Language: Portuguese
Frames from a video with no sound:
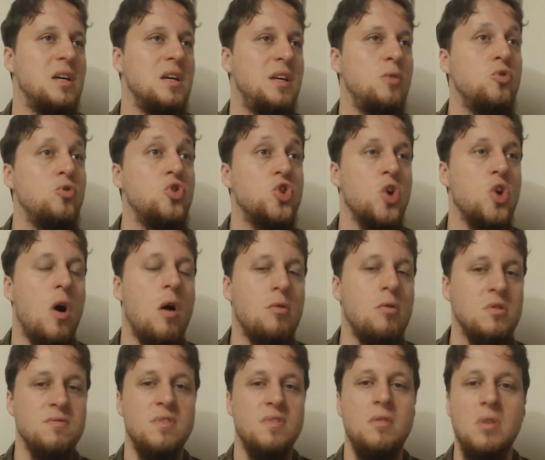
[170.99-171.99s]
E os
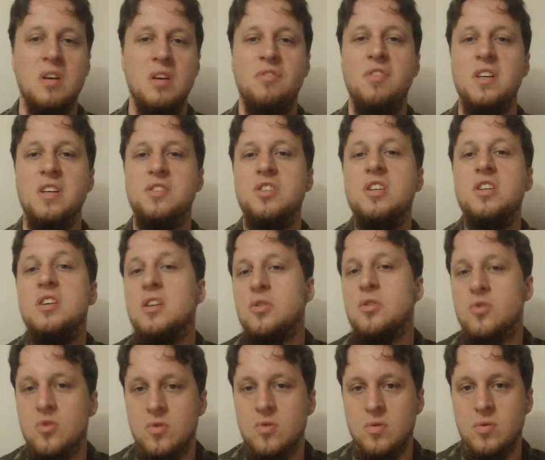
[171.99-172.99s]
jogos vão refletir
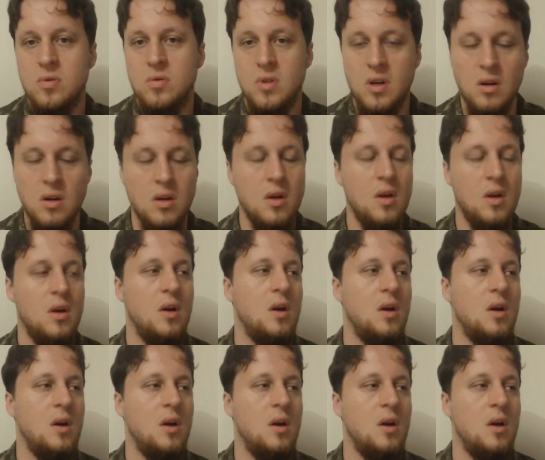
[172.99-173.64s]
isso. Né?